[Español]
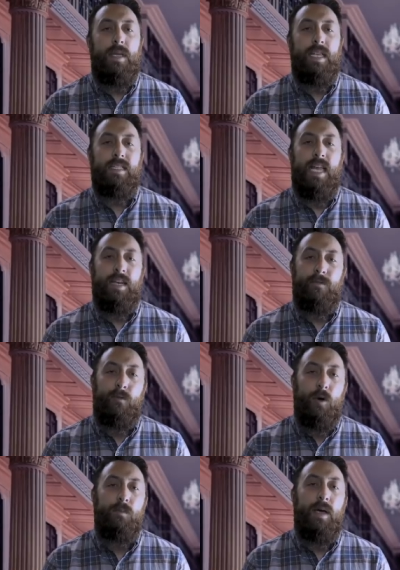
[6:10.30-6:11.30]
mientras la
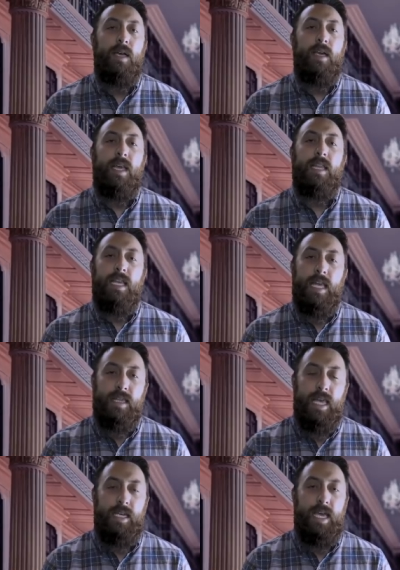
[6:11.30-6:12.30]
reforma en
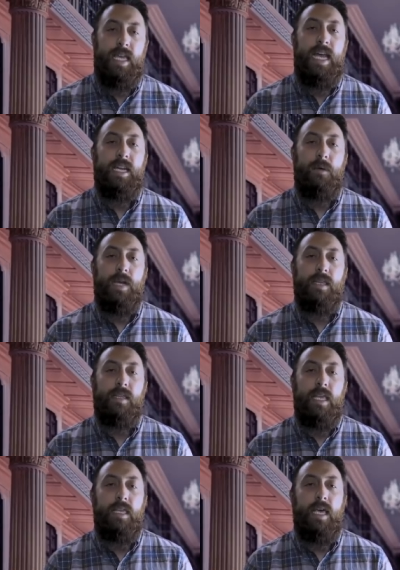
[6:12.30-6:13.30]
Inglaterra era
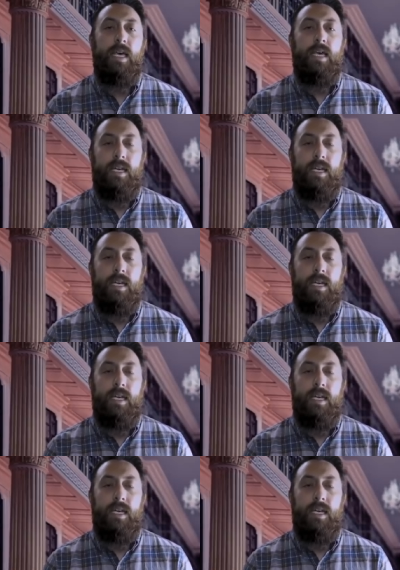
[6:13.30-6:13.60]
revertida